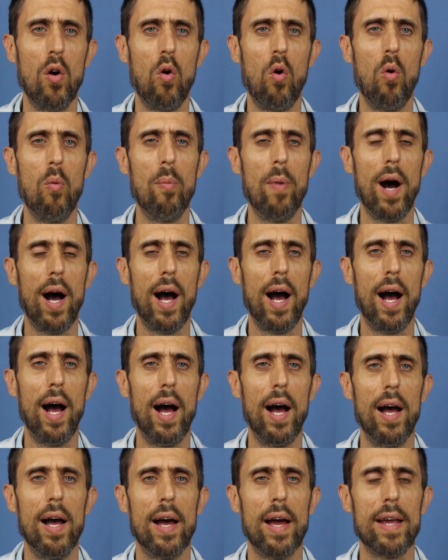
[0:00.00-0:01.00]

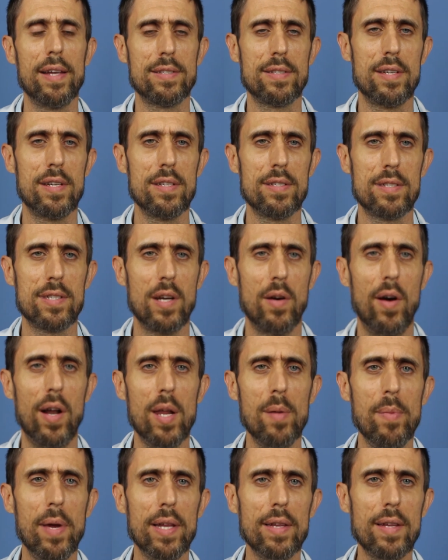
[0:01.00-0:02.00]
uma restrição
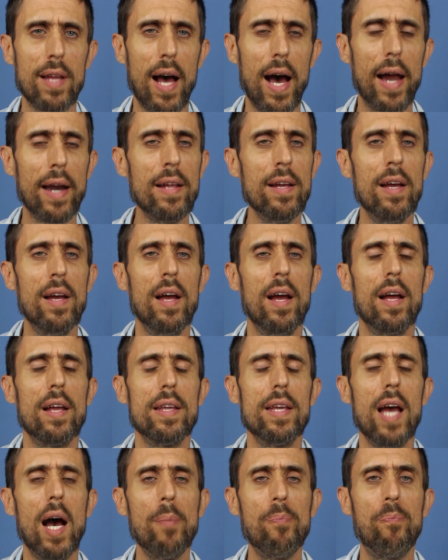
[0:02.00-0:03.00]
alimentar
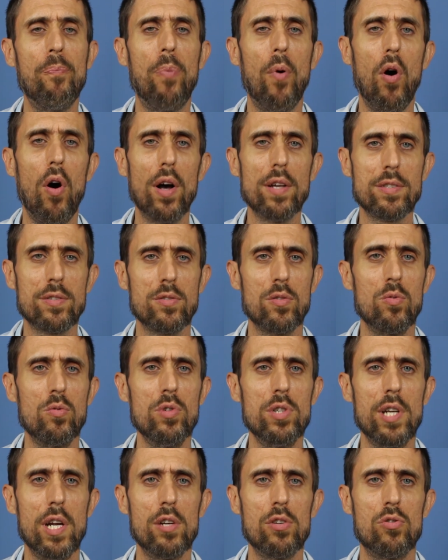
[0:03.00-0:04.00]
e após
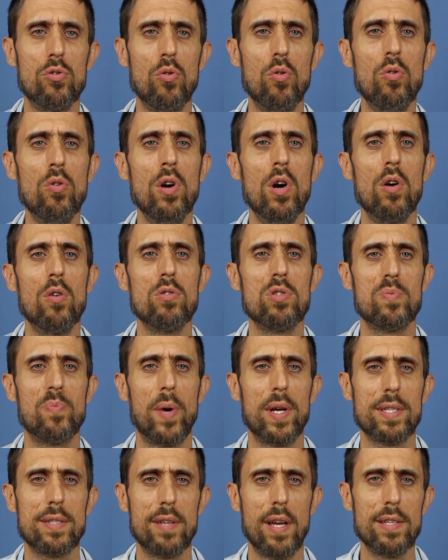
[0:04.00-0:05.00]
o jejum, os
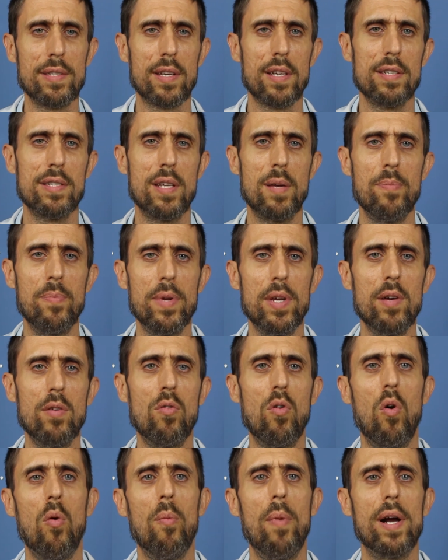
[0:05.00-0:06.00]
pacientes
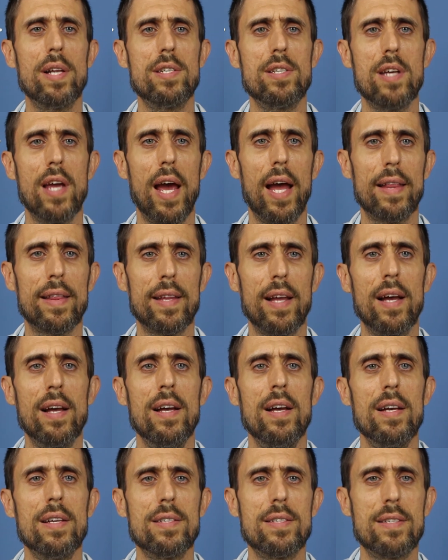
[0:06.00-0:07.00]
recebiam uma
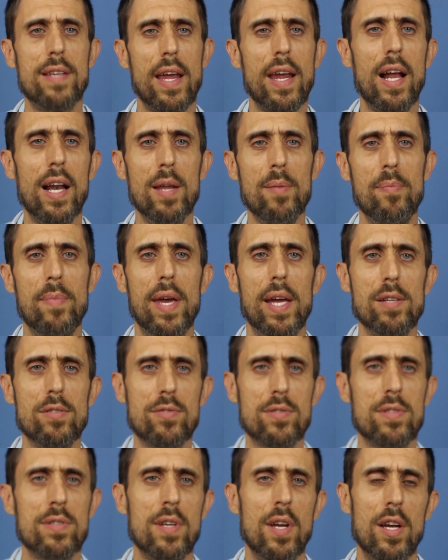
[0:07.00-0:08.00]
dieta sem
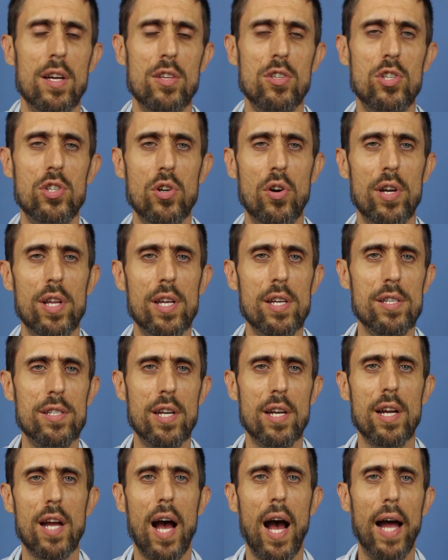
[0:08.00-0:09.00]
alimentos de
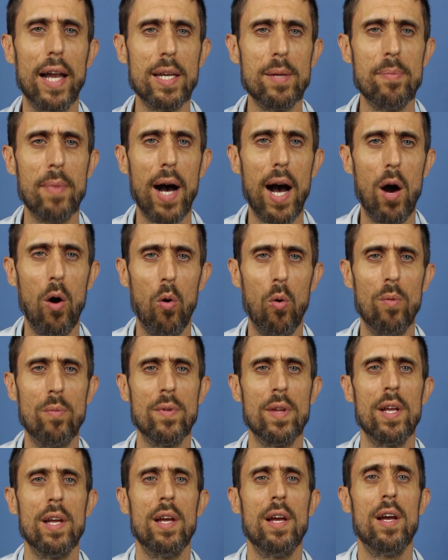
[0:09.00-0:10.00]
origem
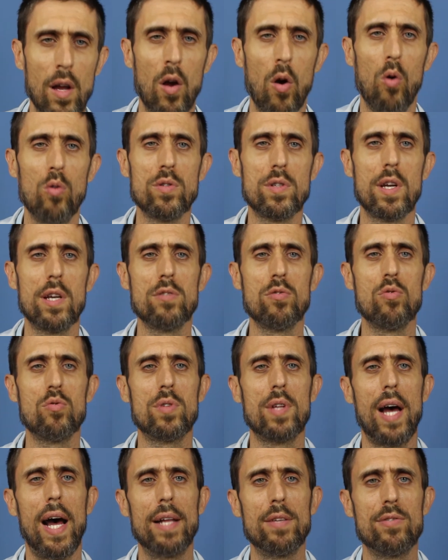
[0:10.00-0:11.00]
animal. Os
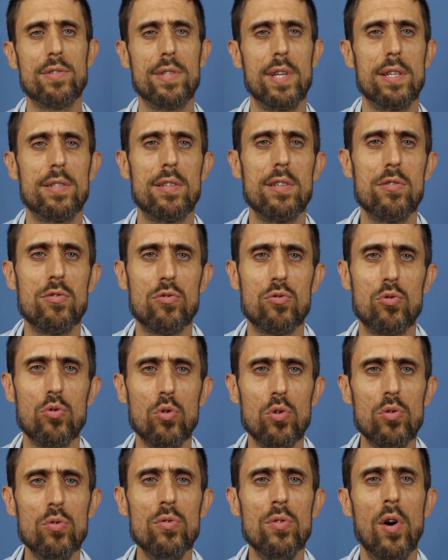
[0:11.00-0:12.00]
resultados desse
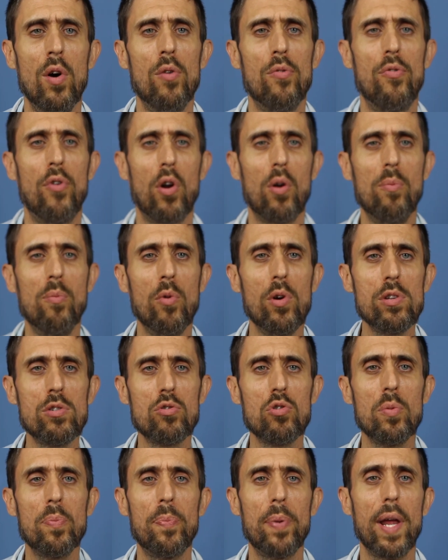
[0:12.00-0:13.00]
estudo foram muito
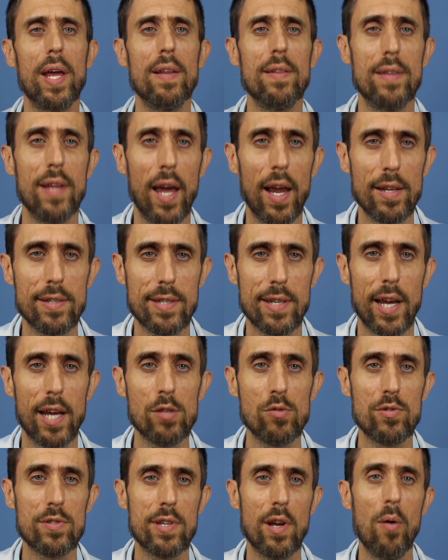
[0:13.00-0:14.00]
surpreendentes. A
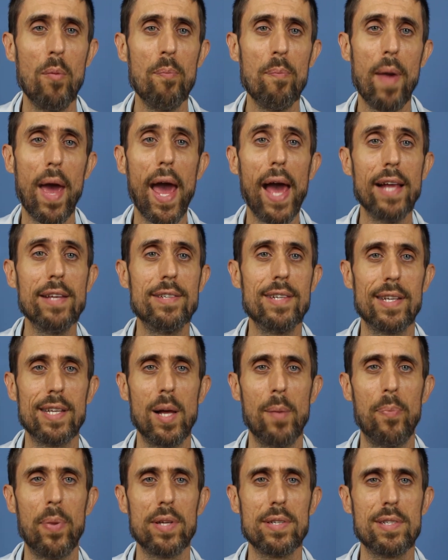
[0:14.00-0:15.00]
redução média
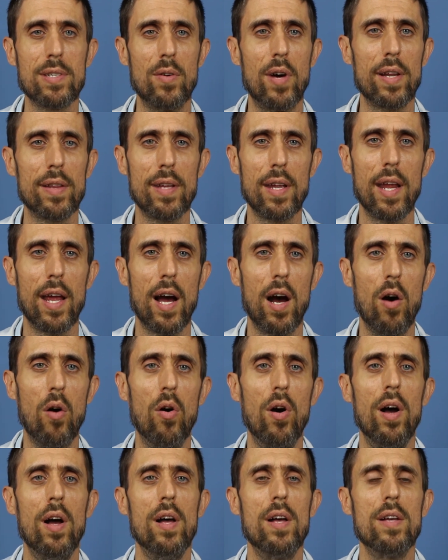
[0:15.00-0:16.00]
da pressão
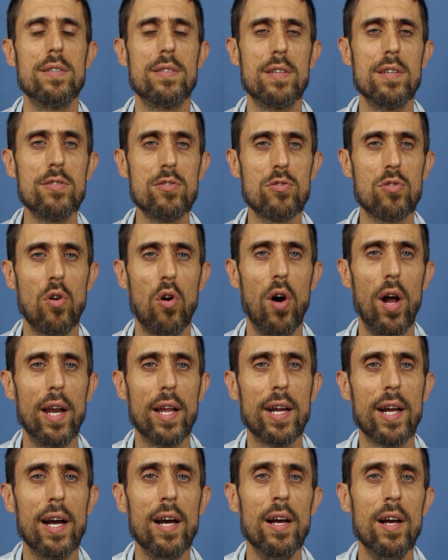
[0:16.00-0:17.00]
arterial
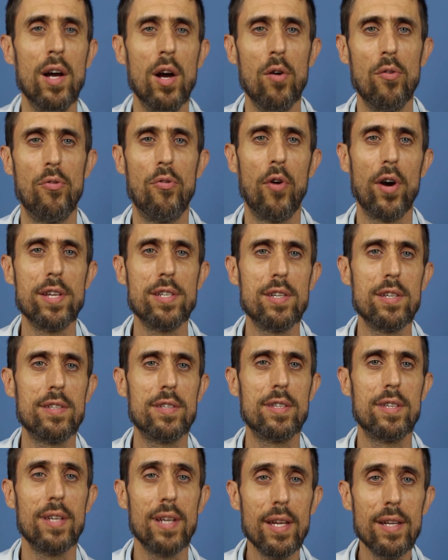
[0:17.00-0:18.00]
sistólica foi de
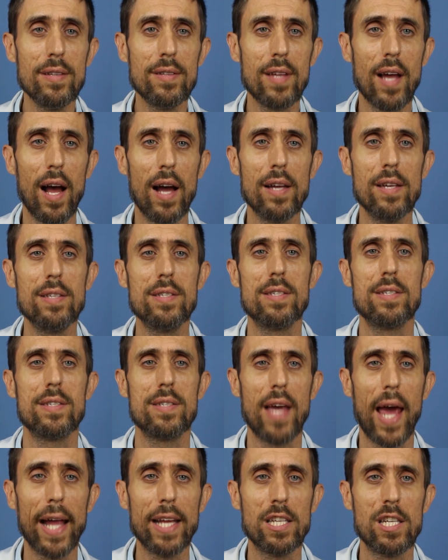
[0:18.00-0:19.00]

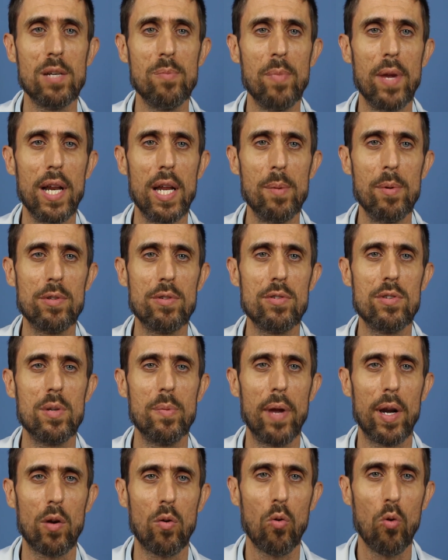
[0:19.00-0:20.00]
37 milímetros de
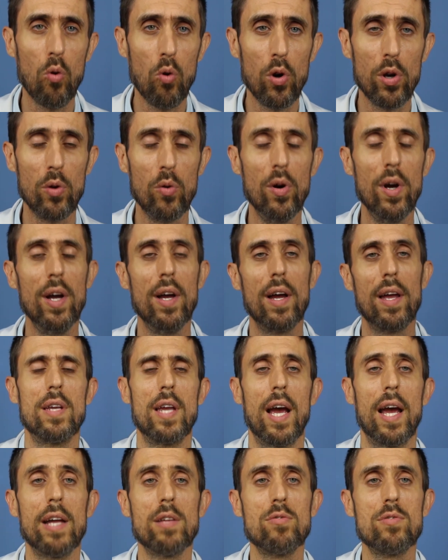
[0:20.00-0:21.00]
mercúrio
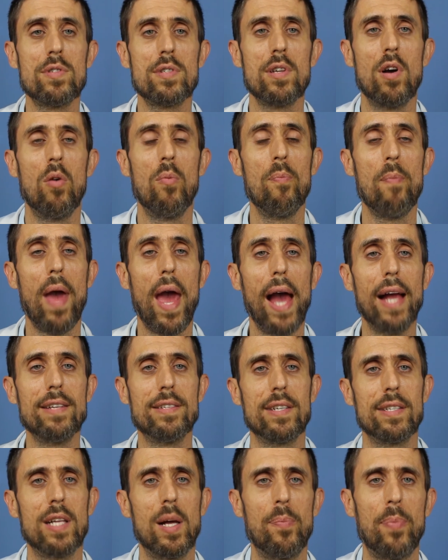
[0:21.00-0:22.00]
e a redução
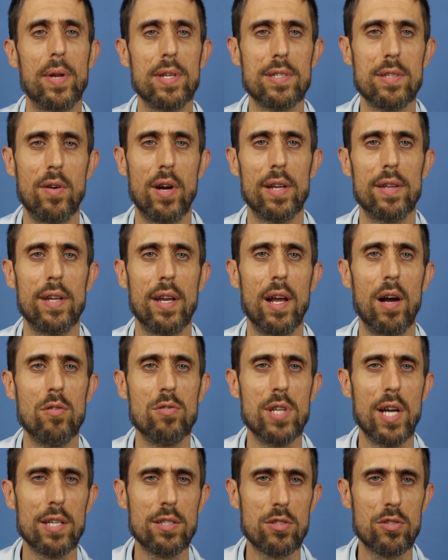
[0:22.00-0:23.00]
média da pressão
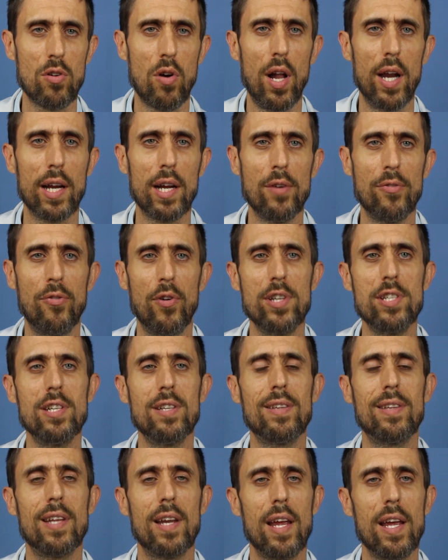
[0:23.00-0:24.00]
arterial diastólica foi
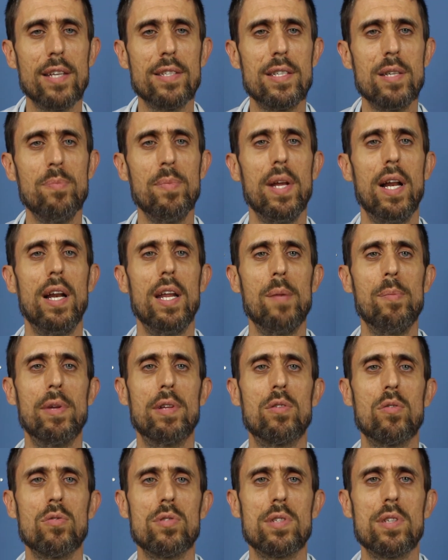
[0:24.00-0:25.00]
de 13
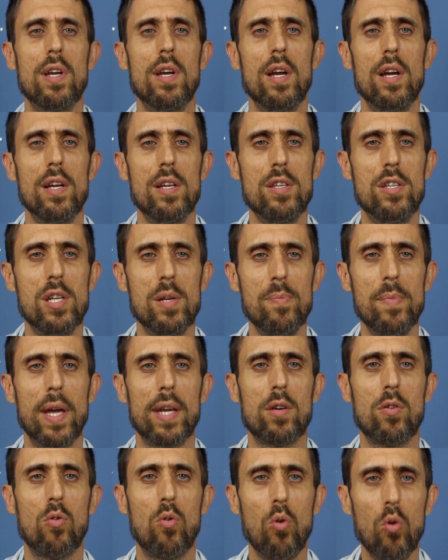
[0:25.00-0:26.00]
milímetros de
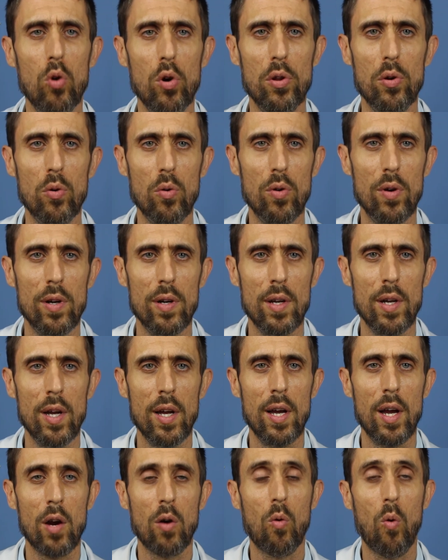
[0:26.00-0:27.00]
mercúrio.
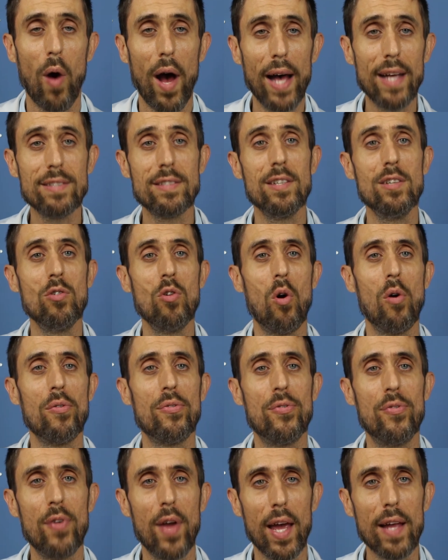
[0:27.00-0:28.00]
Quase
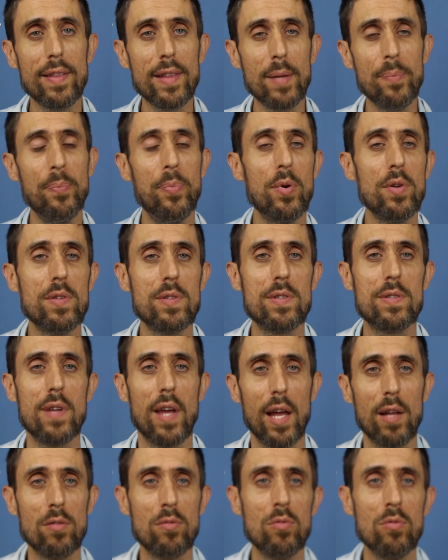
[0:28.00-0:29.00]

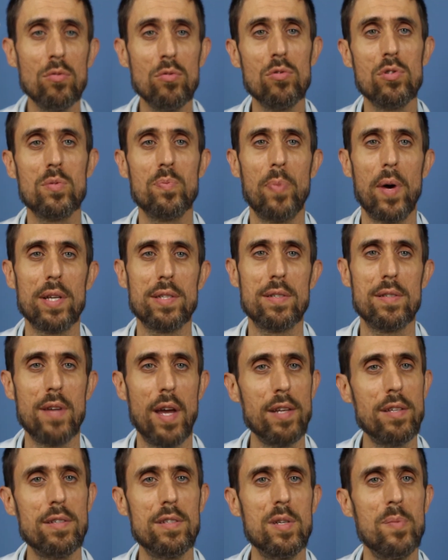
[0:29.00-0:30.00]
90% dos
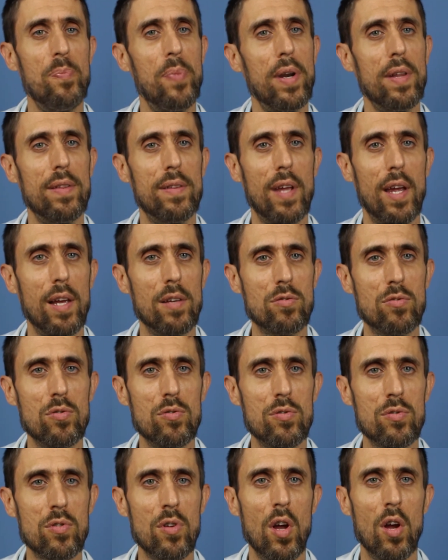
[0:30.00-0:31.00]
pacientes
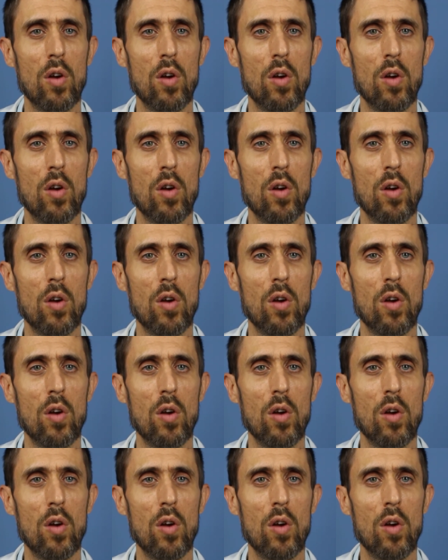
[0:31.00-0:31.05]
hipertensos